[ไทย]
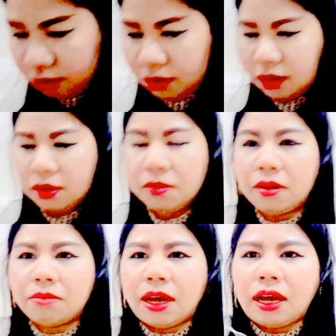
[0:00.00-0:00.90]
ตัวนี้สว
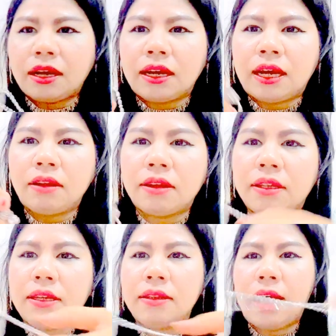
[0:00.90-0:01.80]
ยมากนะคะ เราจะ
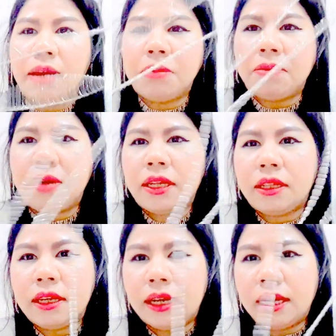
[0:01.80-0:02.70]
ดีไซน์เหมือนเพชร
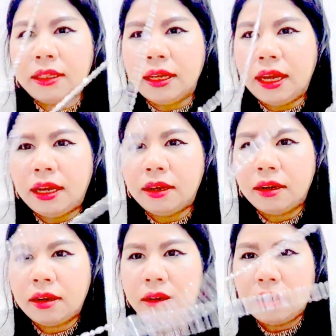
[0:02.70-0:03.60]
เลยค่ะนียค่ะ
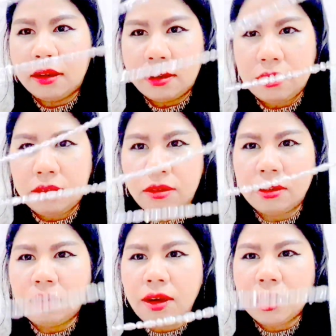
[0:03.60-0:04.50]
คือตัว
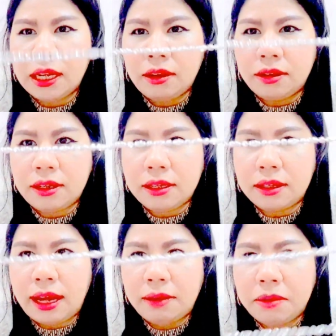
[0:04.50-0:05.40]
สร้อยเนี่ยเราจะดี
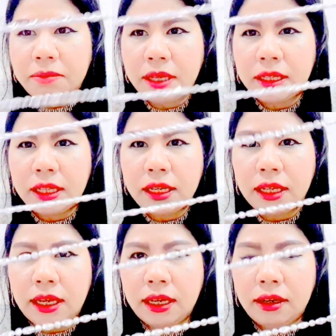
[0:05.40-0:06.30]
ไซน์เหมือนเพชรเลย
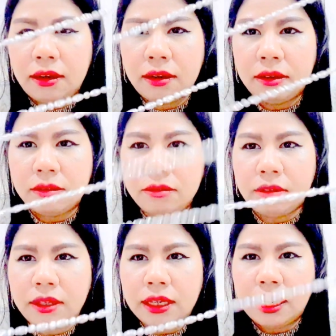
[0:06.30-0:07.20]
นะคะ ตั
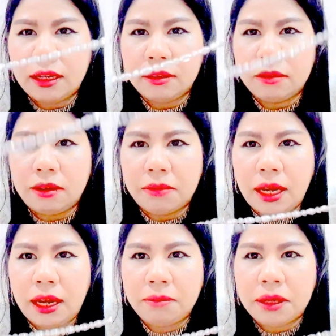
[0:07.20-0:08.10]
วนี้ค่ะสวย
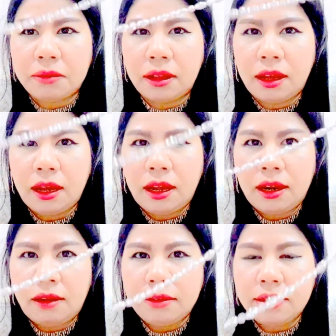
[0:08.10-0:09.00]
มากเหมือน
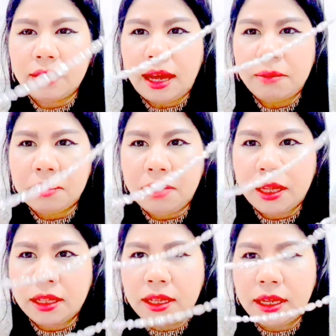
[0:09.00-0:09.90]
เราดีไซน์เป็นเพ
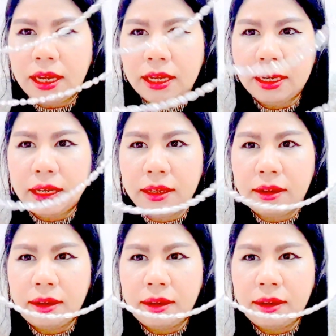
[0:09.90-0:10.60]
ชรเลยนะคะเนี่ย